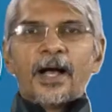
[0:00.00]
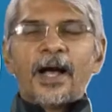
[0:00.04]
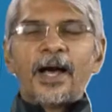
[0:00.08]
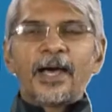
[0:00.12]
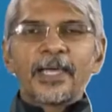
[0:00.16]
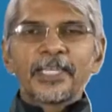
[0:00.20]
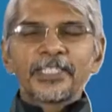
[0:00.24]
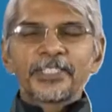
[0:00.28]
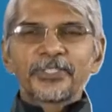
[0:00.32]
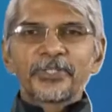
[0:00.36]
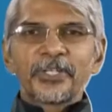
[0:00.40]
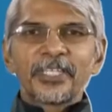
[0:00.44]

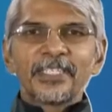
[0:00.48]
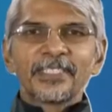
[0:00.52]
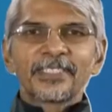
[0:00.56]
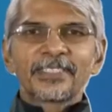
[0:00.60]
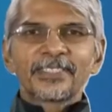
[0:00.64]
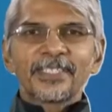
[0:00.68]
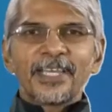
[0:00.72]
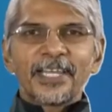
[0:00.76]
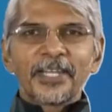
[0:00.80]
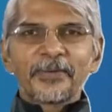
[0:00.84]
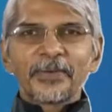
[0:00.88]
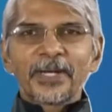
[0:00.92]
ஹாய்
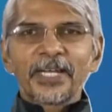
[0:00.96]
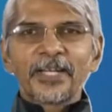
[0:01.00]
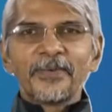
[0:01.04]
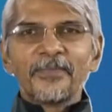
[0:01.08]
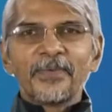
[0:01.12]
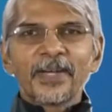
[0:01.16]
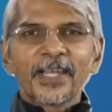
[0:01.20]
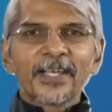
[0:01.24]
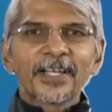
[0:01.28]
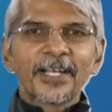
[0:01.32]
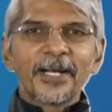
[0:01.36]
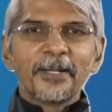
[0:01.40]
சுட்டீஸ்
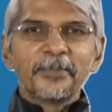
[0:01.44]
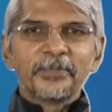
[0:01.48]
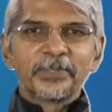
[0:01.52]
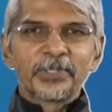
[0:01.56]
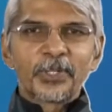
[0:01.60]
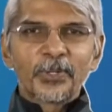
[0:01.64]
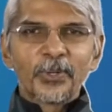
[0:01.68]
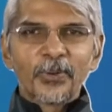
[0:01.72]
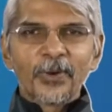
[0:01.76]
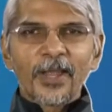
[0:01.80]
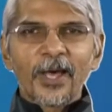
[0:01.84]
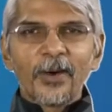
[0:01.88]
அனைவருக்கும் வணக்கம்
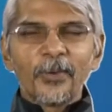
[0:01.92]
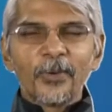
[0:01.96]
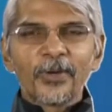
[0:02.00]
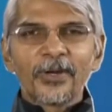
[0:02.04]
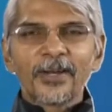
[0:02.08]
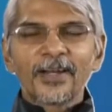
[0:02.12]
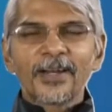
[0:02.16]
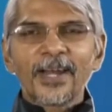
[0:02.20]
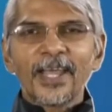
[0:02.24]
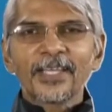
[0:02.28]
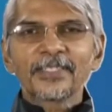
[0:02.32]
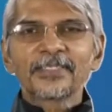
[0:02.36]
கூலா
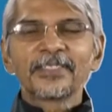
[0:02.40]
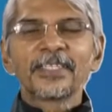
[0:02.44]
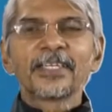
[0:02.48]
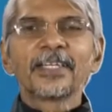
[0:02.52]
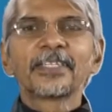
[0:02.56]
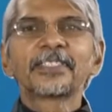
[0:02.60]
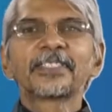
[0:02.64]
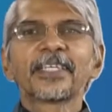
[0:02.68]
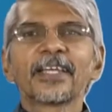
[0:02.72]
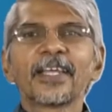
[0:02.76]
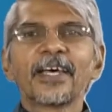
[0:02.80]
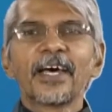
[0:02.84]
ஒரு கிளாஸ்
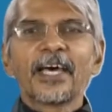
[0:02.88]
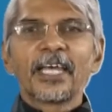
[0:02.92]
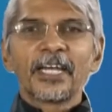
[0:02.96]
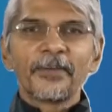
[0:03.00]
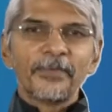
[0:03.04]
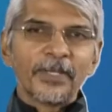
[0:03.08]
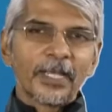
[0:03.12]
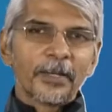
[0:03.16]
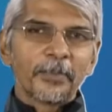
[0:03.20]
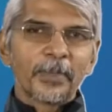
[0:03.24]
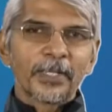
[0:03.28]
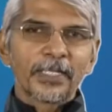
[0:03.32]
நிகழ்ச்சியில்
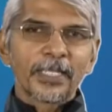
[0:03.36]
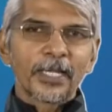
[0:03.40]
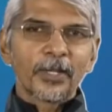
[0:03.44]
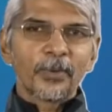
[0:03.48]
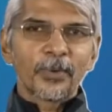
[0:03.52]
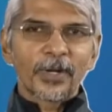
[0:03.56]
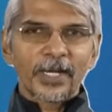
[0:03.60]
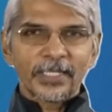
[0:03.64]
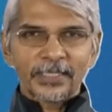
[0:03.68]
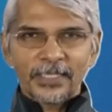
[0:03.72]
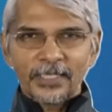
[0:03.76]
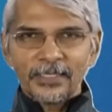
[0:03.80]
அறிவியல் பகுதியில்
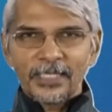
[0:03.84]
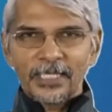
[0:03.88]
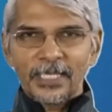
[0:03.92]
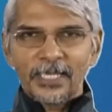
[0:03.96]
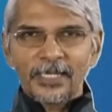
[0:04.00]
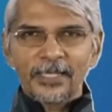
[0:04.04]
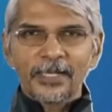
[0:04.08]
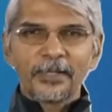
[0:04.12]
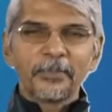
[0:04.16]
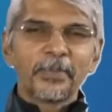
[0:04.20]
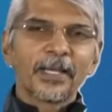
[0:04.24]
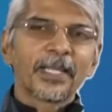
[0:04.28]
உங்களை
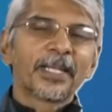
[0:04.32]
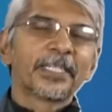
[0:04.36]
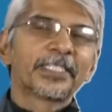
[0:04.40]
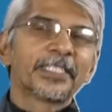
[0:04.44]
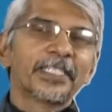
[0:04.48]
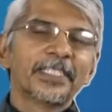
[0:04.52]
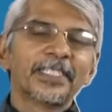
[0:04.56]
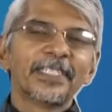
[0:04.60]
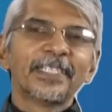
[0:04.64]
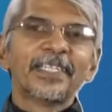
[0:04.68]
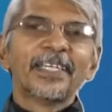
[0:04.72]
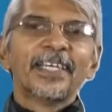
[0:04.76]
சந்திக்கிறது
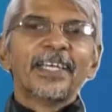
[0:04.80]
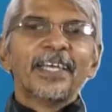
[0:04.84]
மகிழ்ச்சி